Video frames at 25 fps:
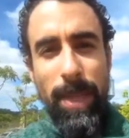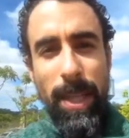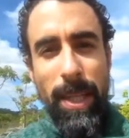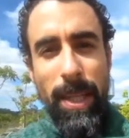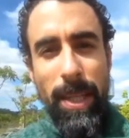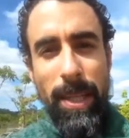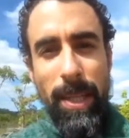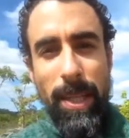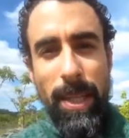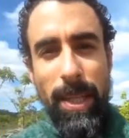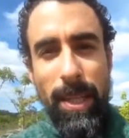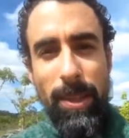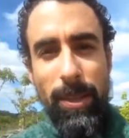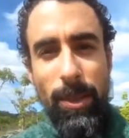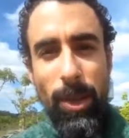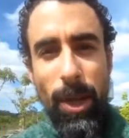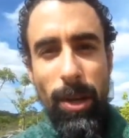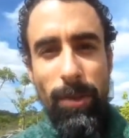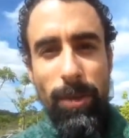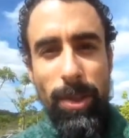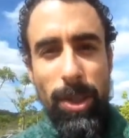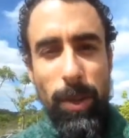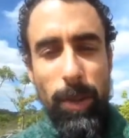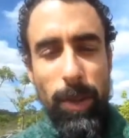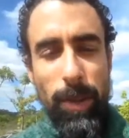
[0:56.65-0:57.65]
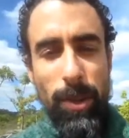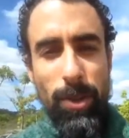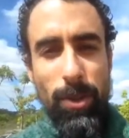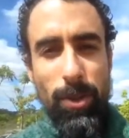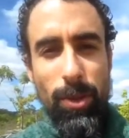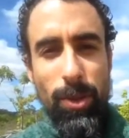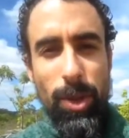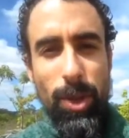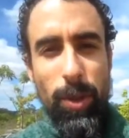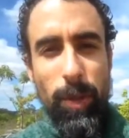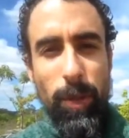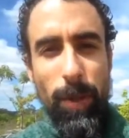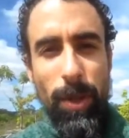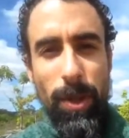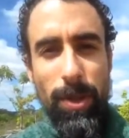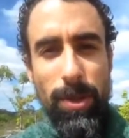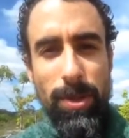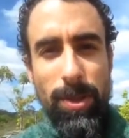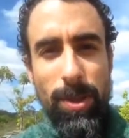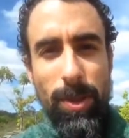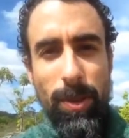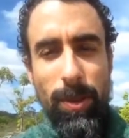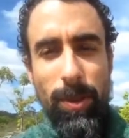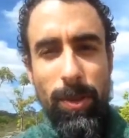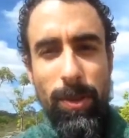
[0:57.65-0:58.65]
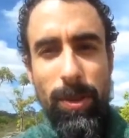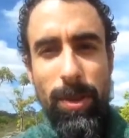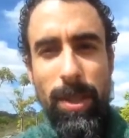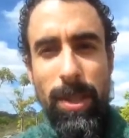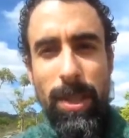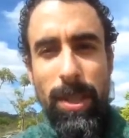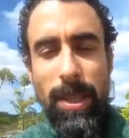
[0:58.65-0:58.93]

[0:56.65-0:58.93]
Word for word: e que novas pessoas possam